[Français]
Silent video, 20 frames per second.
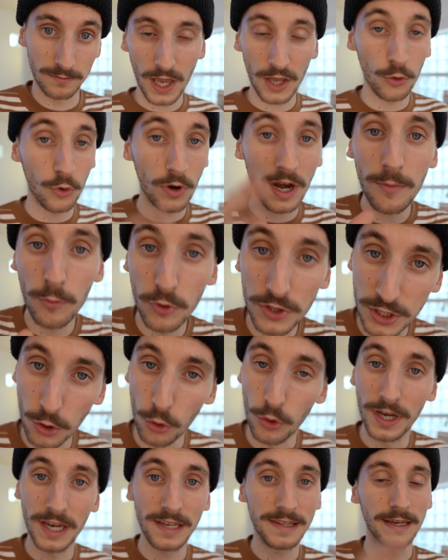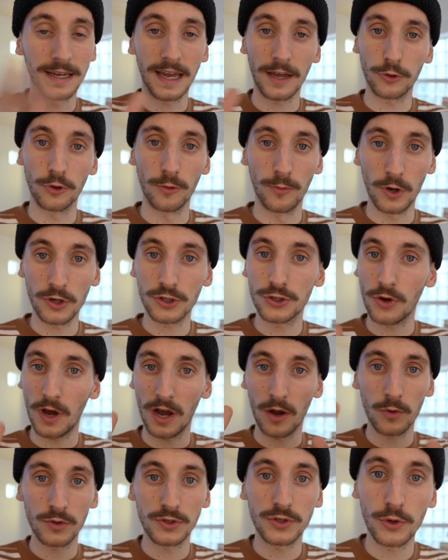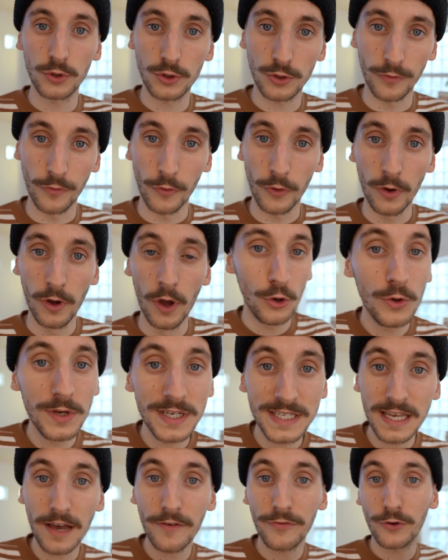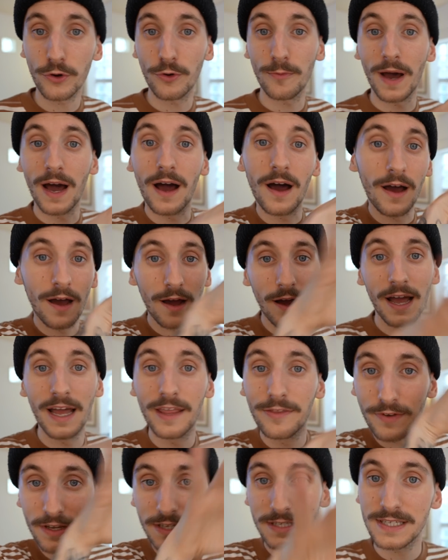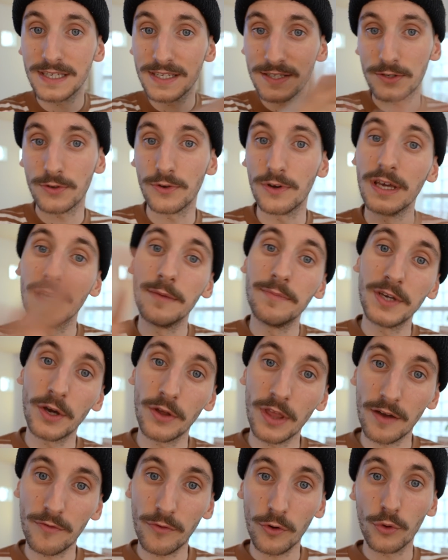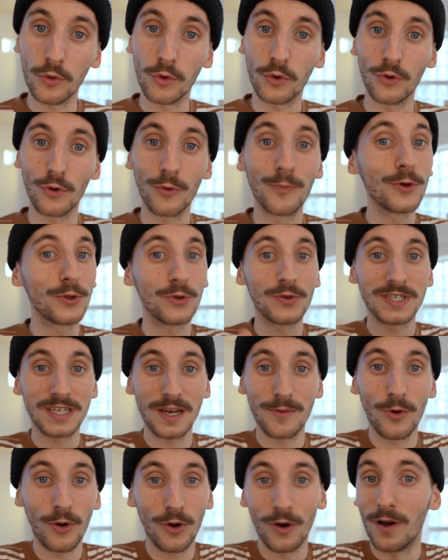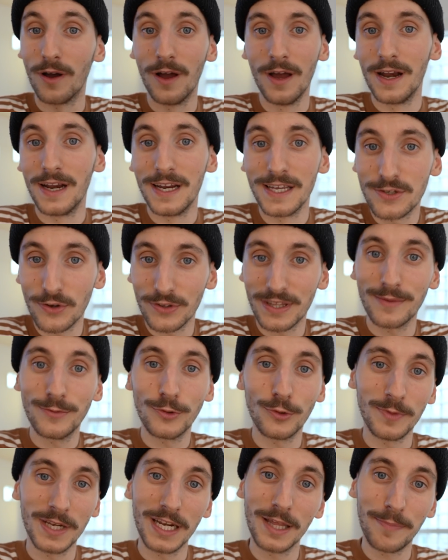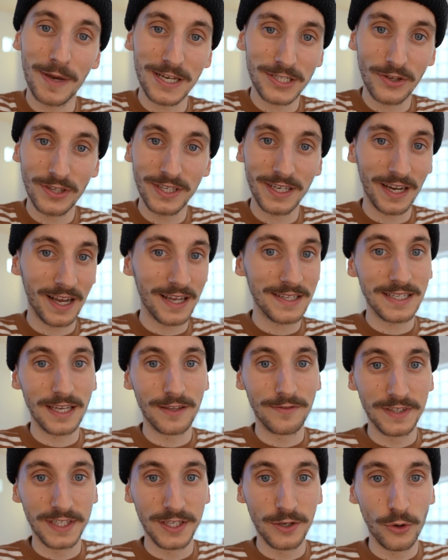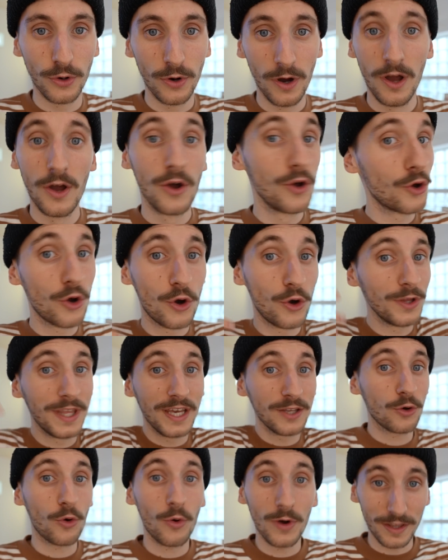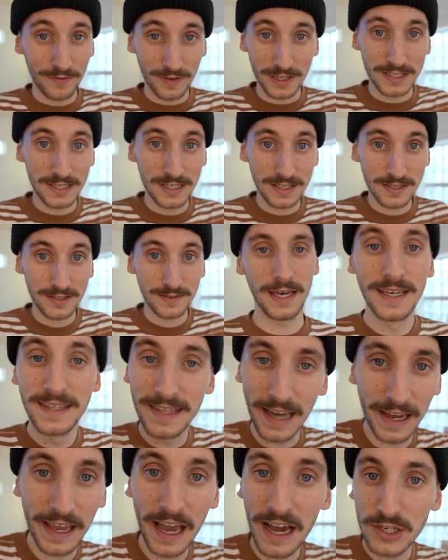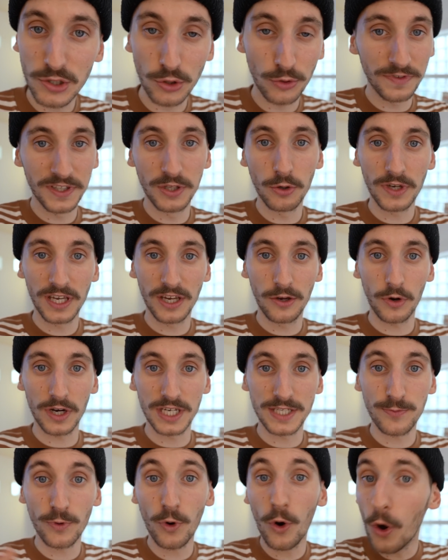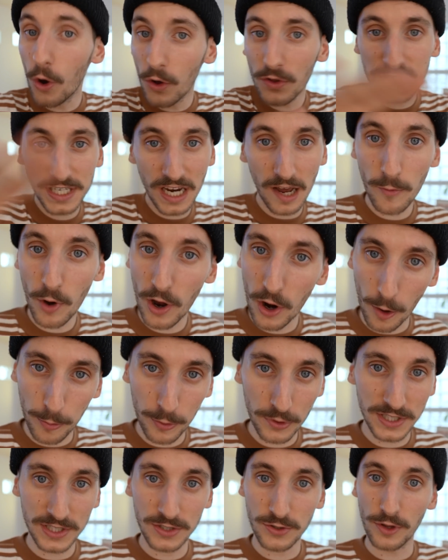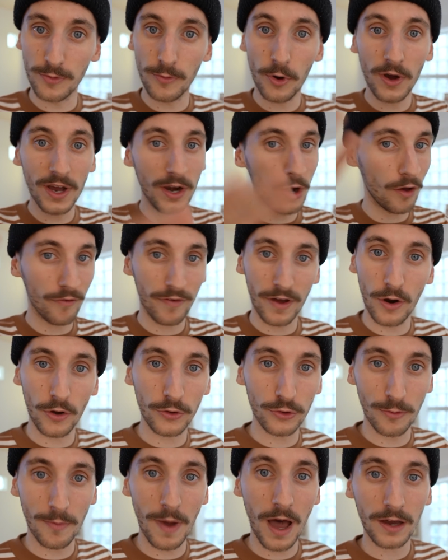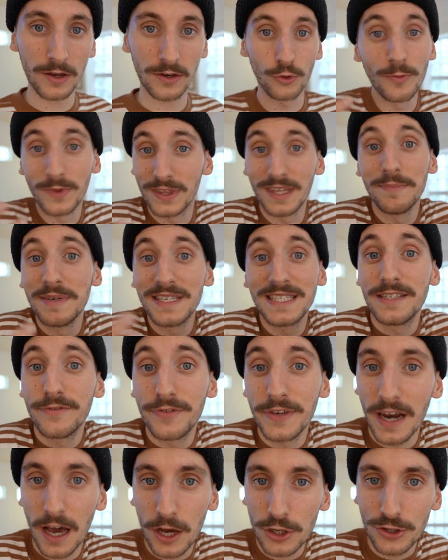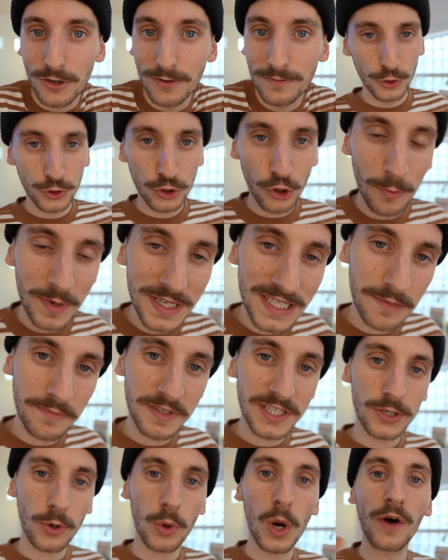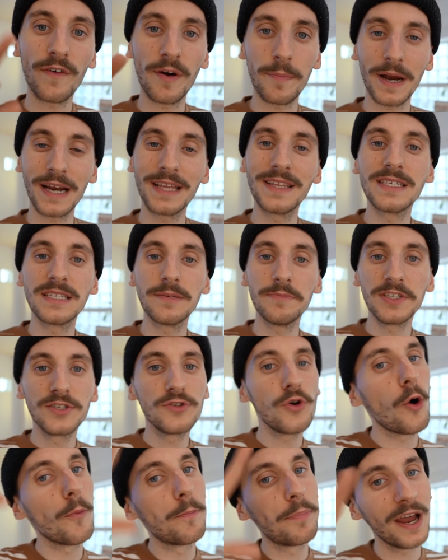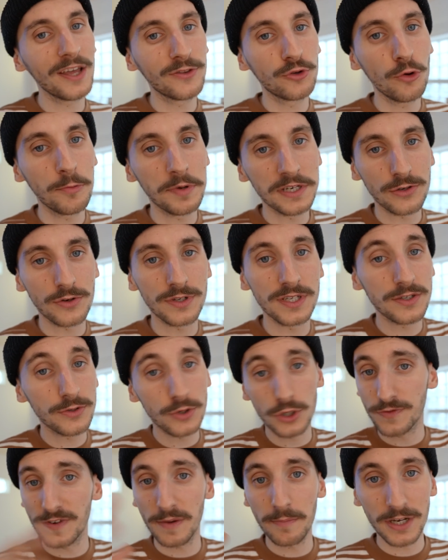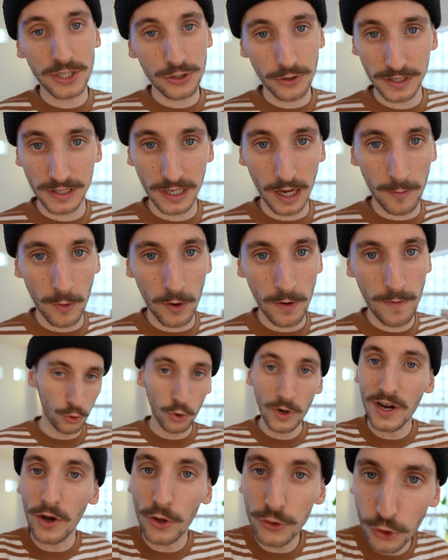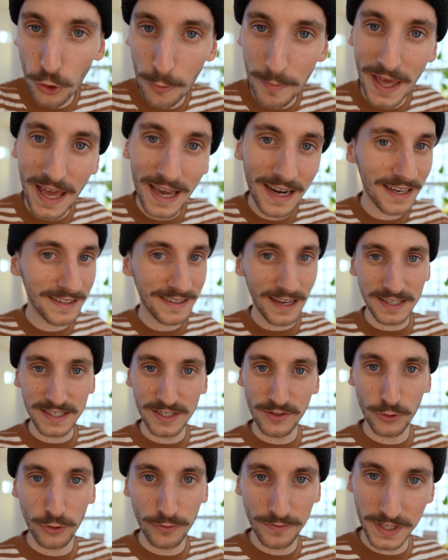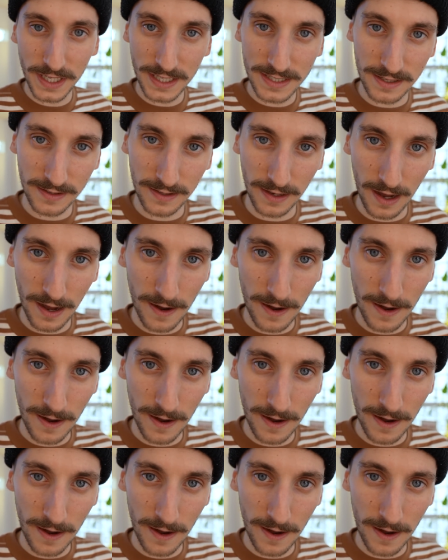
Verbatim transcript: Et donc là ils m'ont dit ok ta carte blanche, tu racontes ce que tu veux. Eux ils savent que bah N26 euh, est mis en avant donc euh, potentiellement euh, les centaines de milliers de personnes qui regardent cette vidéo connaîtront N26. Et derrière ils ont une vidéo qui correspond entièrement à leur positionnement et leur valeur de marque, de démystifier l'argent. Sur mes émissions là on va parler des émissions en plateau parce que c'est ce que je fais majoritairement. Donc là entre mecs, les tartines de vie etc.